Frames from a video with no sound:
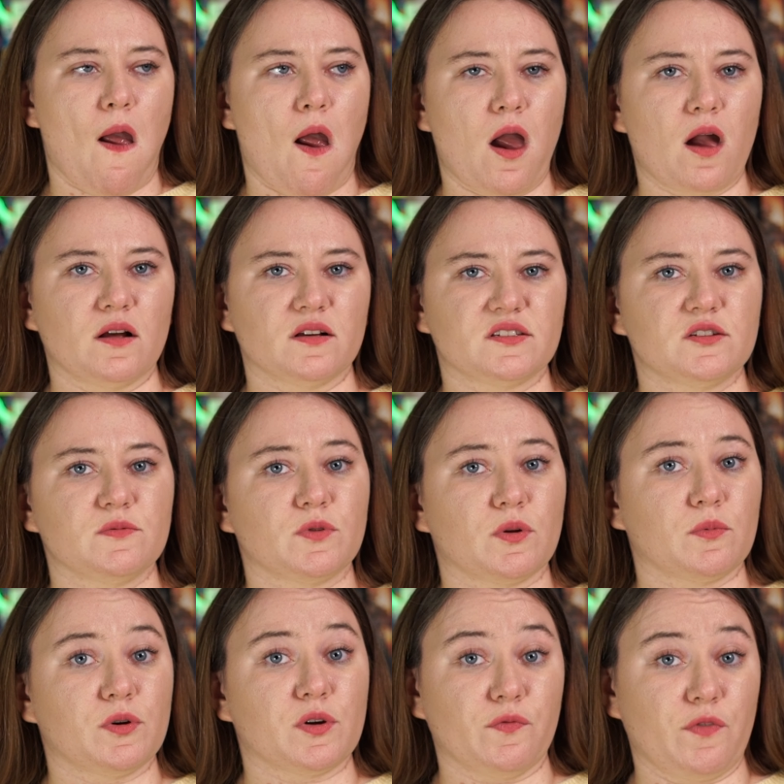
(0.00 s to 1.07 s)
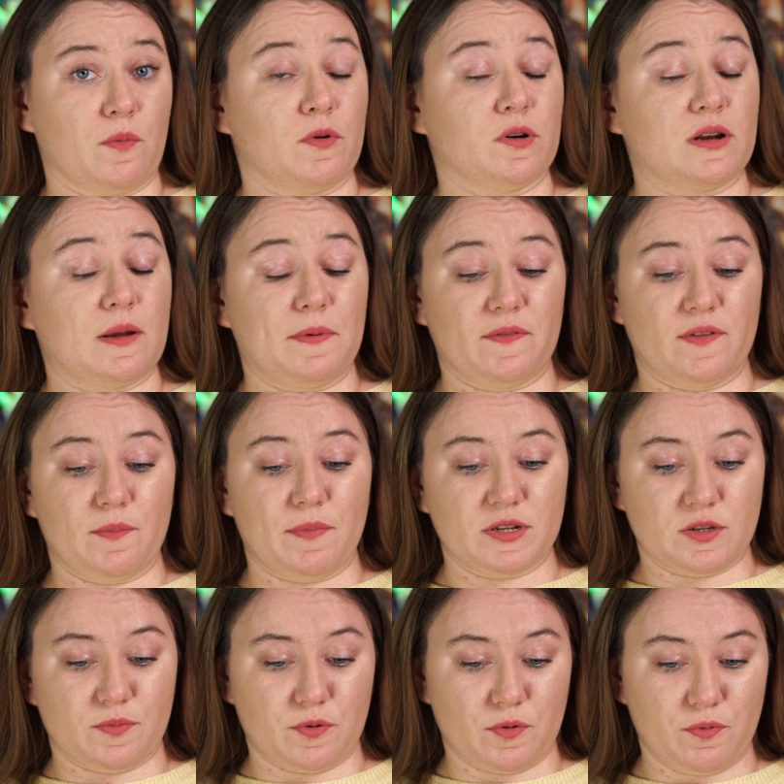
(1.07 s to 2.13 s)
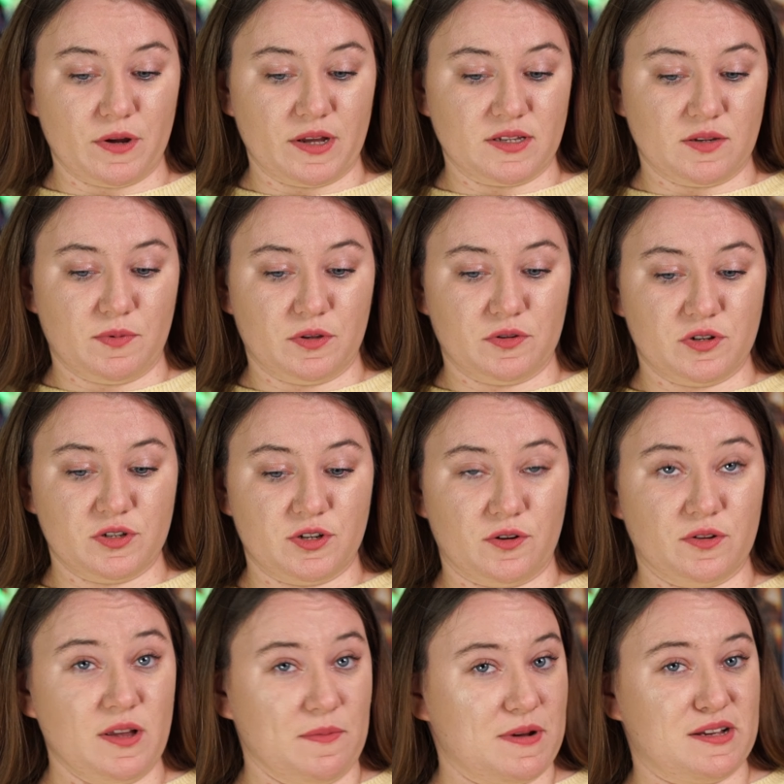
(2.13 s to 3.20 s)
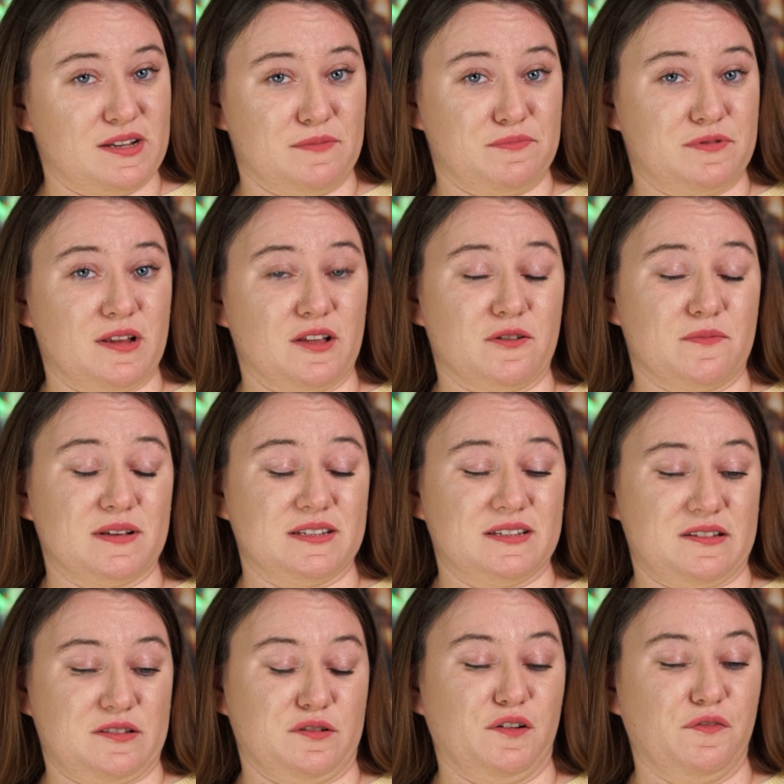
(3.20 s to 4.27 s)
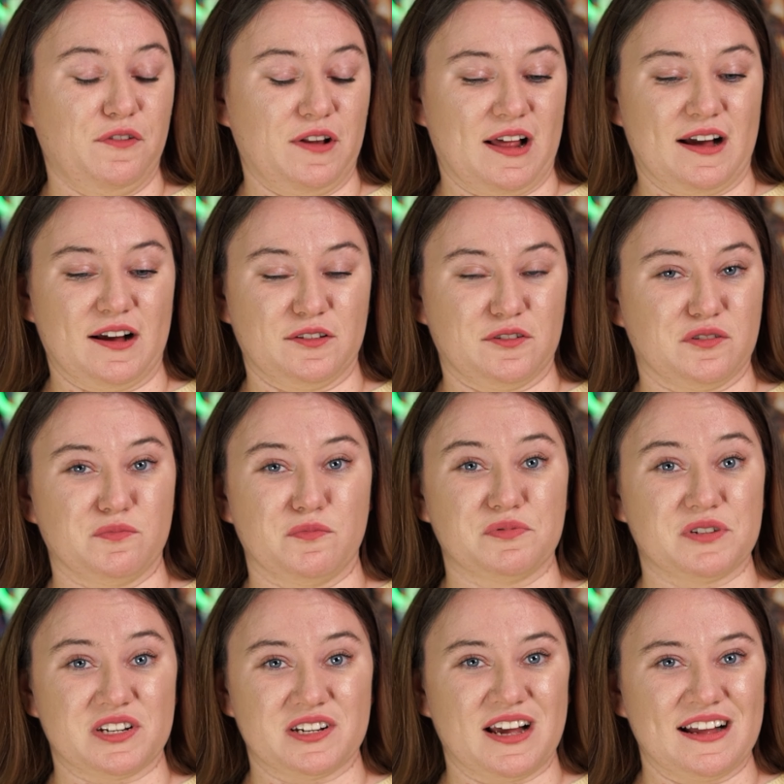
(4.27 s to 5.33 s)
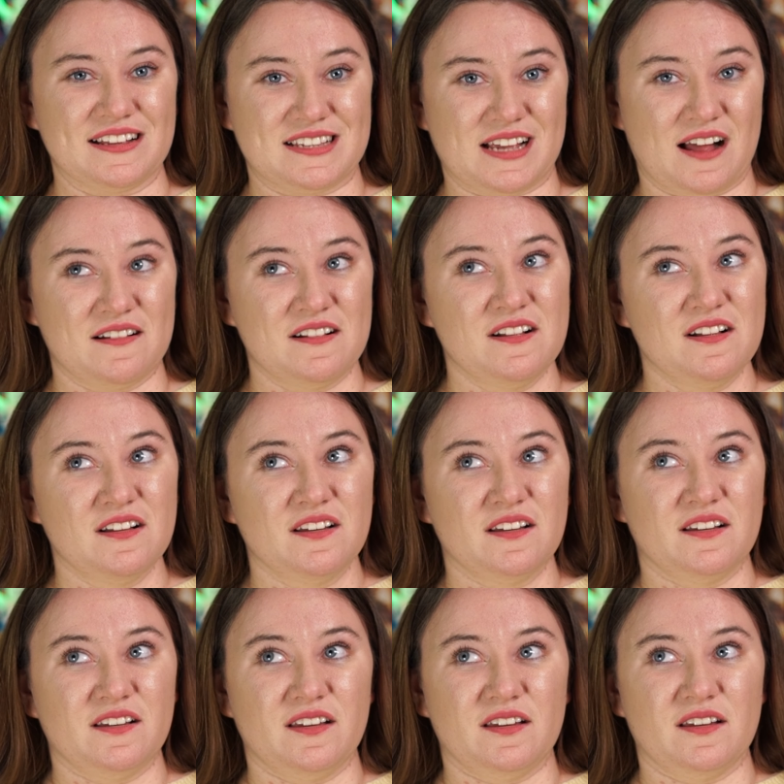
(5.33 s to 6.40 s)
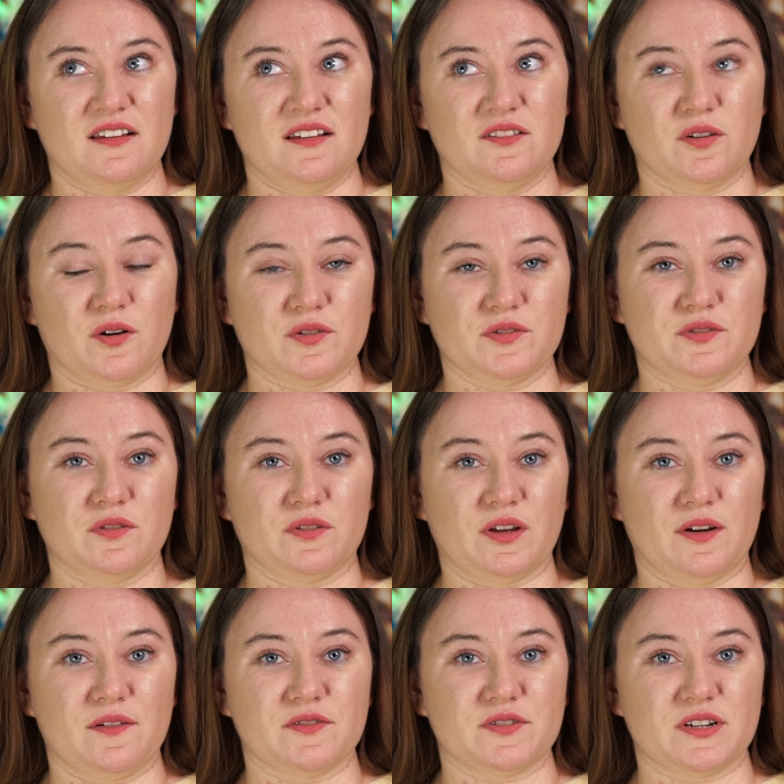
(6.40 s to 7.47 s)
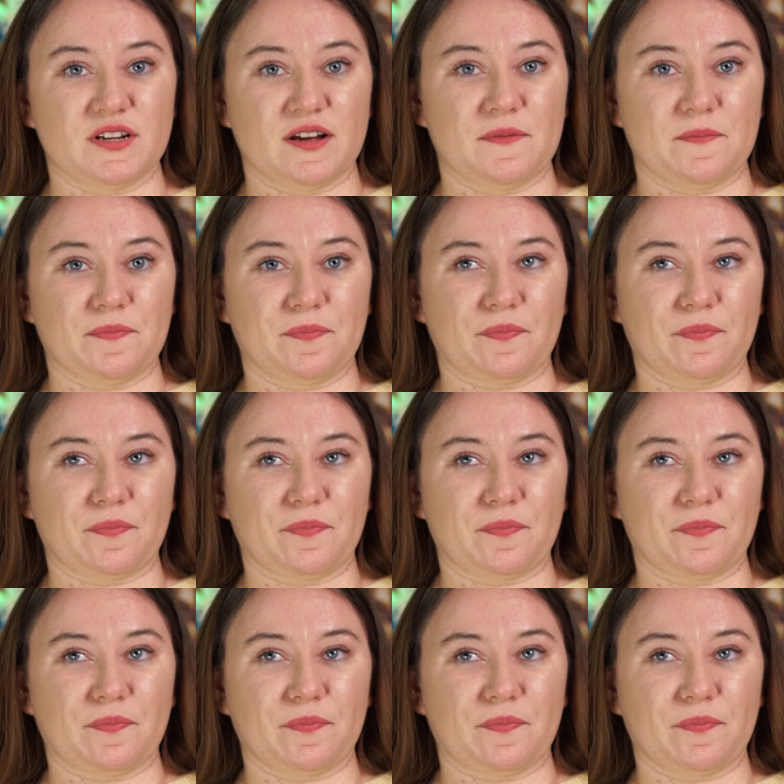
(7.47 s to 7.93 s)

e, z zimną krwią. On naprawdę bardzo próbuje sobie to życie odebrać, natomiast co chwila ktoś mu przeszkadza i dochodzi do tego, że.